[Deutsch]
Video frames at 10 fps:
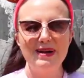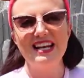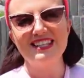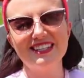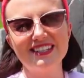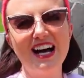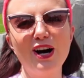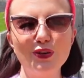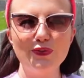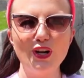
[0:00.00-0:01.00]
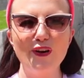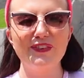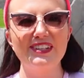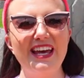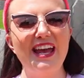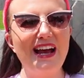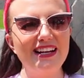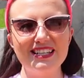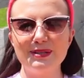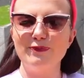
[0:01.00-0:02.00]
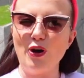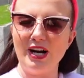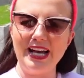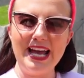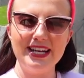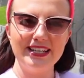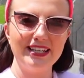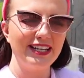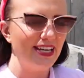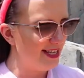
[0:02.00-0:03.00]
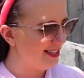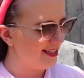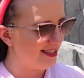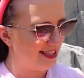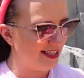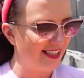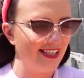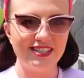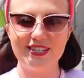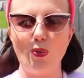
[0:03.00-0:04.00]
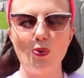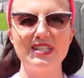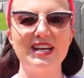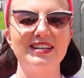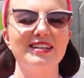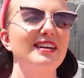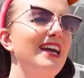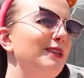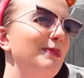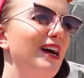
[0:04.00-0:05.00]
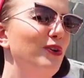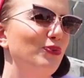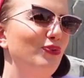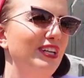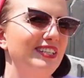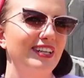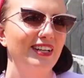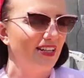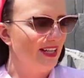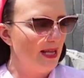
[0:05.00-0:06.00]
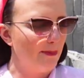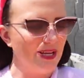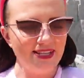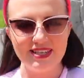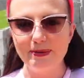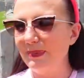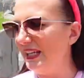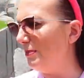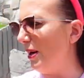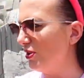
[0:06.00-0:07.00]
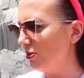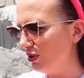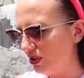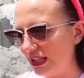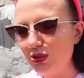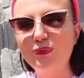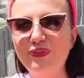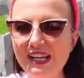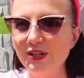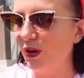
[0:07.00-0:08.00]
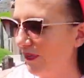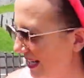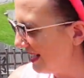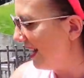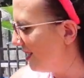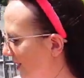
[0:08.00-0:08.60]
mein letztes Outfit of the Day an diesem Wochenende ist dieses rosane Erdbeer-Outfit mit Minimaus. Und dazu fehlt noch was, eine